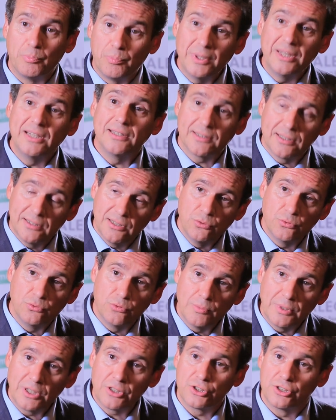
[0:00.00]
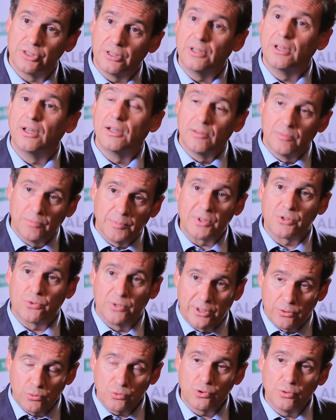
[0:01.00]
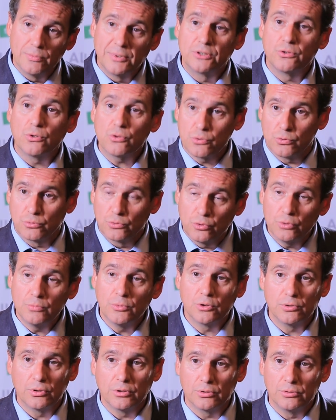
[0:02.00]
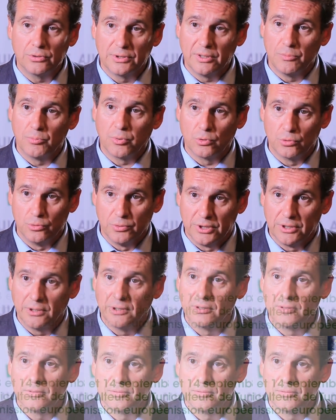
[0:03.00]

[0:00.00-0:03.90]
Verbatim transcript: pénétrer les nouveaux marchés, parce que les consommateurs sont demandeurs de tels produits.